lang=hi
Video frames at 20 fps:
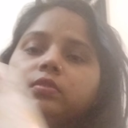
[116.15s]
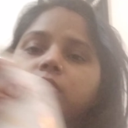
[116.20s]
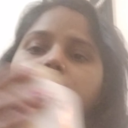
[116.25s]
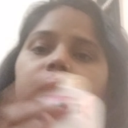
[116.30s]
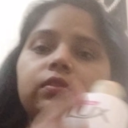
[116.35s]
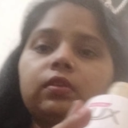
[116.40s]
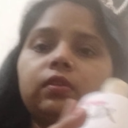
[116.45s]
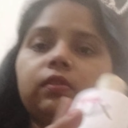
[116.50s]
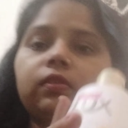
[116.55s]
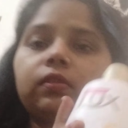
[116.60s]

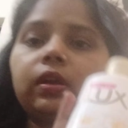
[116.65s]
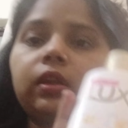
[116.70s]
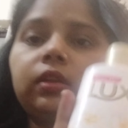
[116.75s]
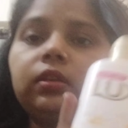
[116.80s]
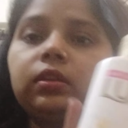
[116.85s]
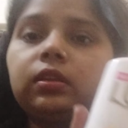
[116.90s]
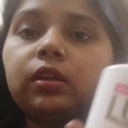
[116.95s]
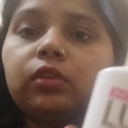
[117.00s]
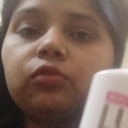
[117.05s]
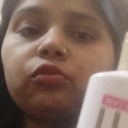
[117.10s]
दिस इज़
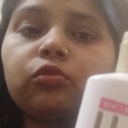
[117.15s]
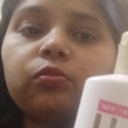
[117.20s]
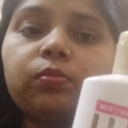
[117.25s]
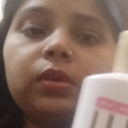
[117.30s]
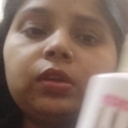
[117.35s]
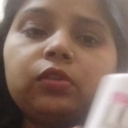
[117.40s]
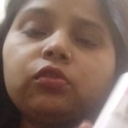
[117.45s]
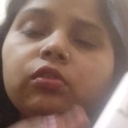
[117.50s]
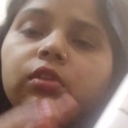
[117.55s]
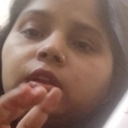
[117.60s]
नाइन्टी नाइन
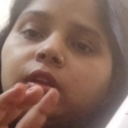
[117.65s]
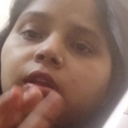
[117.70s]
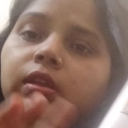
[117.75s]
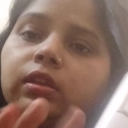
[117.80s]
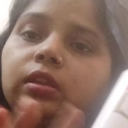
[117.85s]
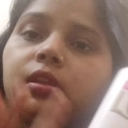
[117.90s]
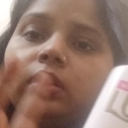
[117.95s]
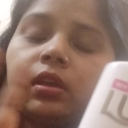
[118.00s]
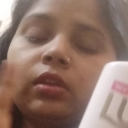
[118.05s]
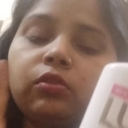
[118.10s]
रुपीज़ और ये
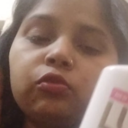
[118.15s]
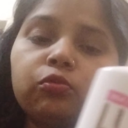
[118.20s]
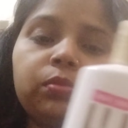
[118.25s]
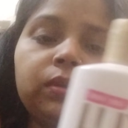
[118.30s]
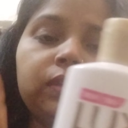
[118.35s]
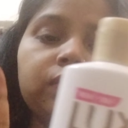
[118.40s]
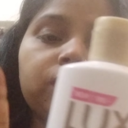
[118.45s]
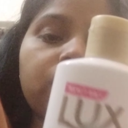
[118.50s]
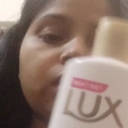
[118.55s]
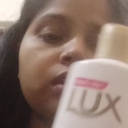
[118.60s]
नाइन्टी नाइन
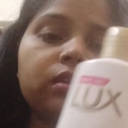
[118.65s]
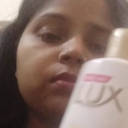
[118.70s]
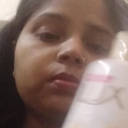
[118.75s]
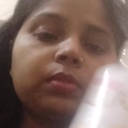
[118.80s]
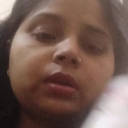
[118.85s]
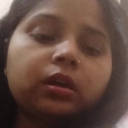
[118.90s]
रुपीज़ का ही